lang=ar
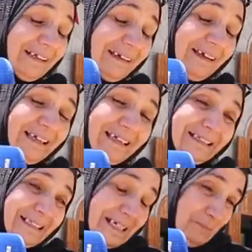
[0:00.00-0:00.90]

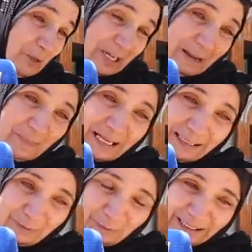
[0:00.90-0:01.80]
اكثر من
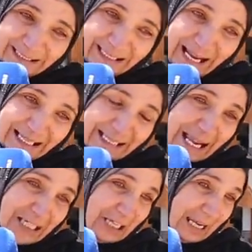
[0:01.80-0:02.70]
رمضان وديك الساعات
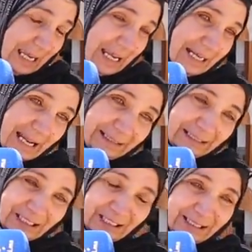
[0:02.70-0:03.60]
اجي اخي
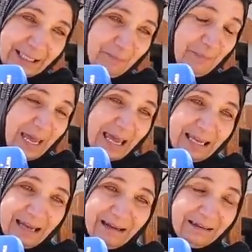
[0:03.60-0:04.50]
عندك شي حساب
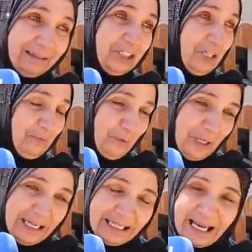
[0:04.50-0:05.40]
معايا شافو
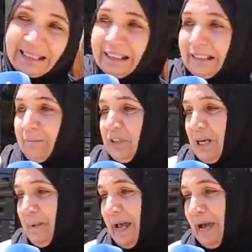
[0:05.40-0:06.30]
كي هذاك
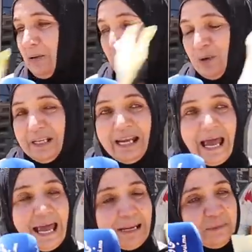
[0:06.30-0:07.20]
مشى بحالو
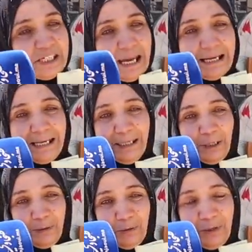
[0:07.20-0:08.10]
انا ماشي انا اللي
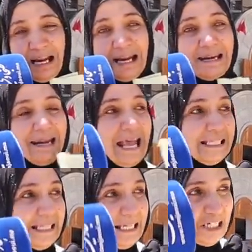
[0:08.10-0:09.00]
كنقول راه
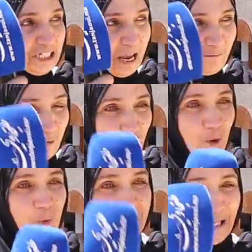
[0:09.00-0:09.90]
الناس اللي شافوه
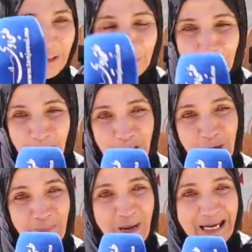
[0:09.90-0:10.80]
واللي حضروا عليه
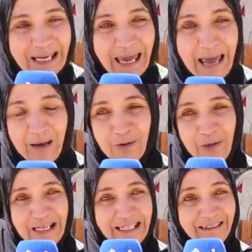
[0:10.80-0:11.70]
هما اللي
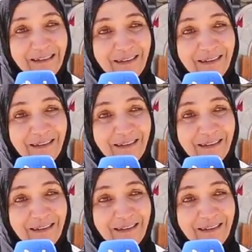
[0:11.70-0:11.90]
قالوا لي